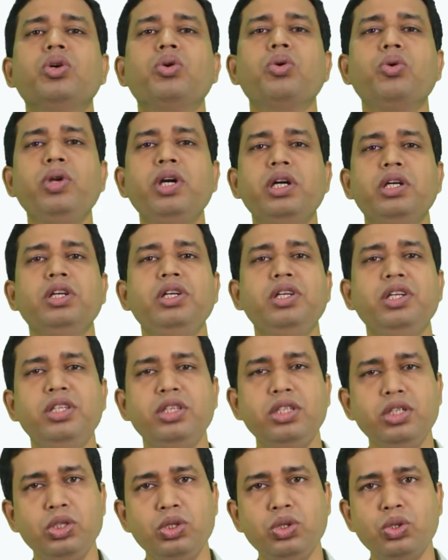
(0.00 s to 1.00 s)
কোনো একটি
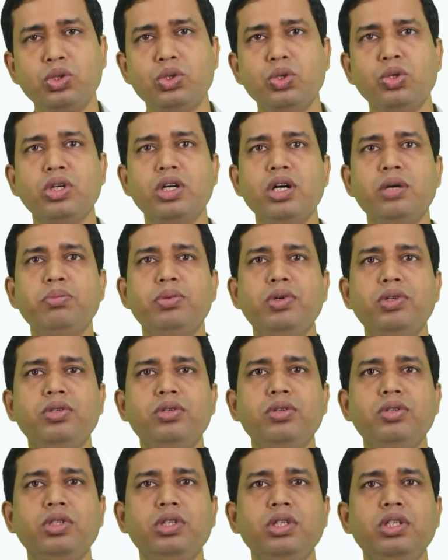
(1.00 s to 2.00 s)
নির্দিষ্ট সংখ্যা
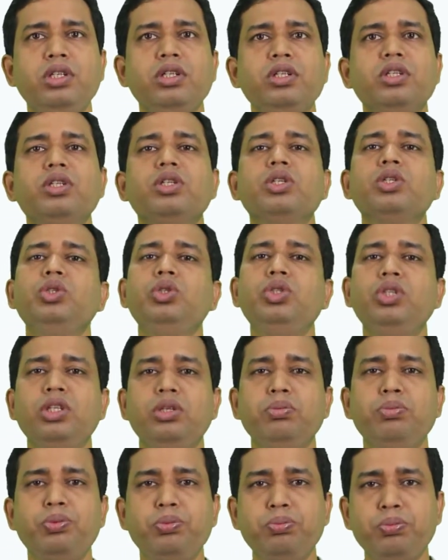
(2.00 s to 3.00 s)
পদ্ধতির যে
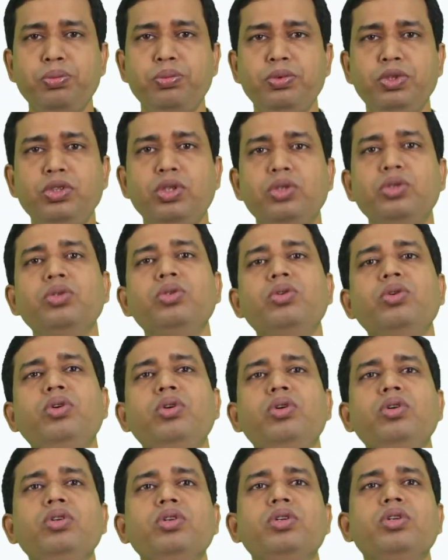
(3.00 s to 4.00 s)

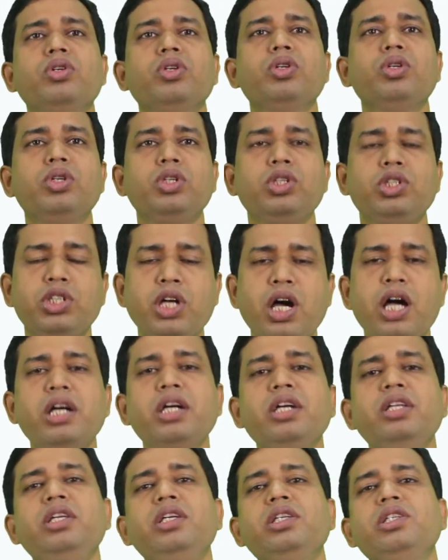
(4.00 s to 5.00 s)
যতগুলো
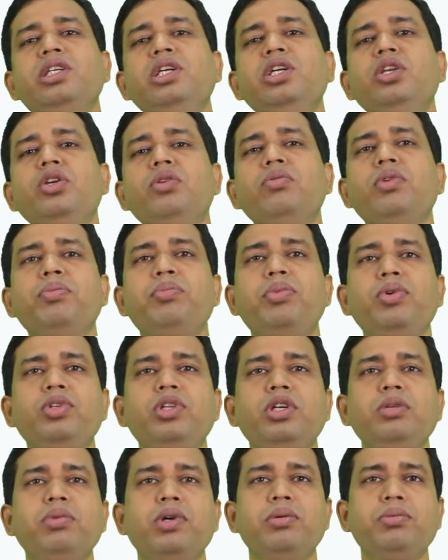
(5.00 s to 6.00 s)
সাংকেতিক চিহ্ন বা
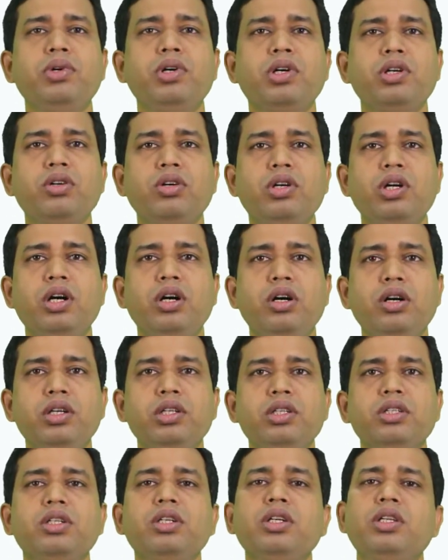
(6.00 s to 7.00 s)
প্রতীক ব্যবহার করা হয়
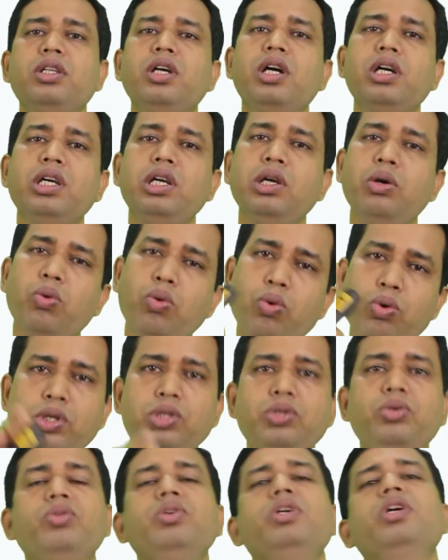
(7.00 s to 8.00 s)
তাকে ওই
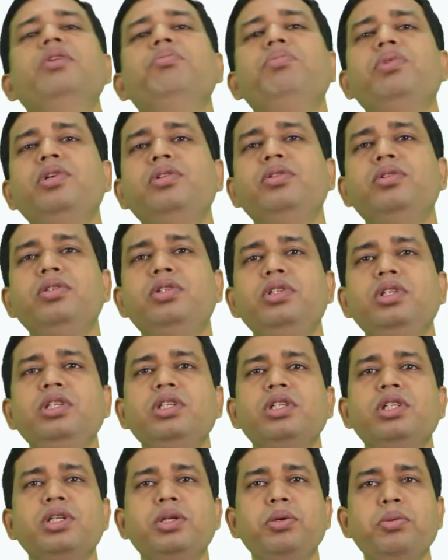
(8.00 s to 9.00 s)
সংখ্যা পদ্ধতির
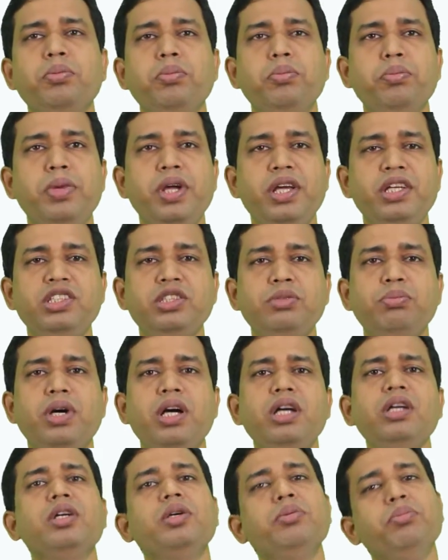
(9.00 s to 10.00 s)
বেজ বা
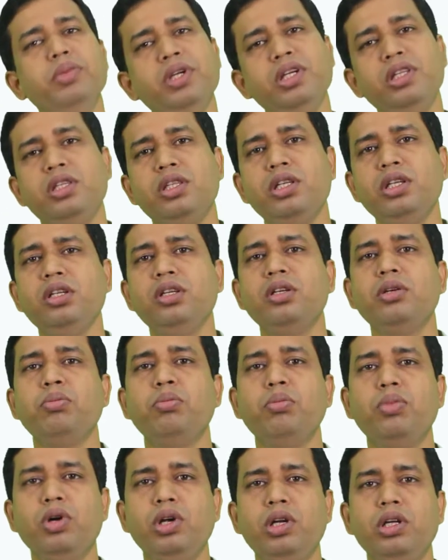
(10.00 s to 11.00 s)
ভিত্তি
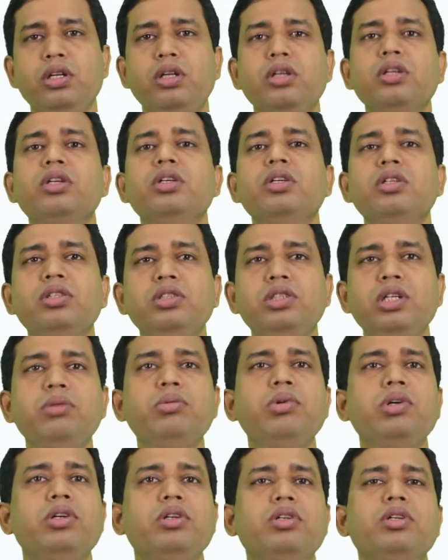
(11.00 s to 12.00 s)
বলে
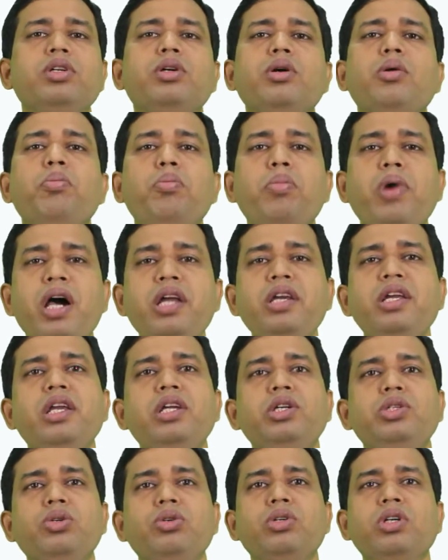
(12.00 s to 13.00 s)
যেমন
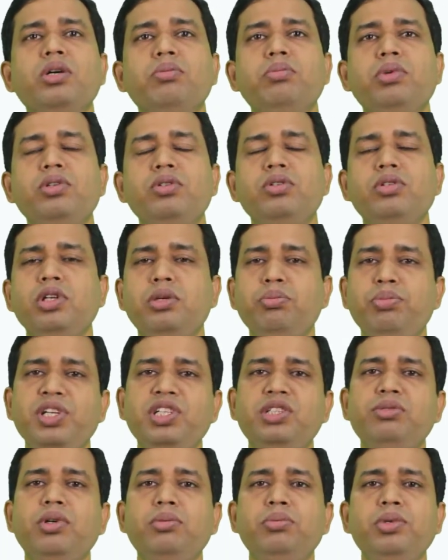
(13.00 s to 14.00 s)
বাইনারি সংখ্যা পদ্ধতির
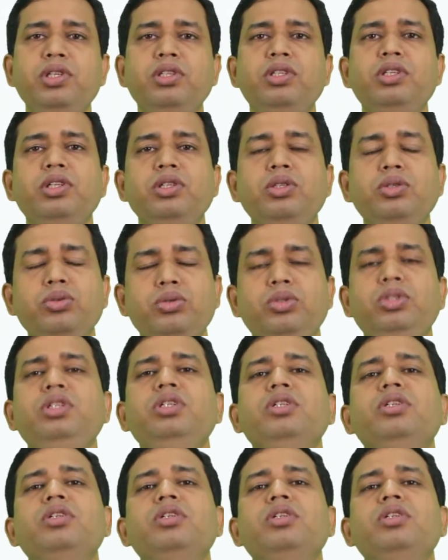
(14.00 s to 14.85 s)
বেজ বা ভিত্তি দুই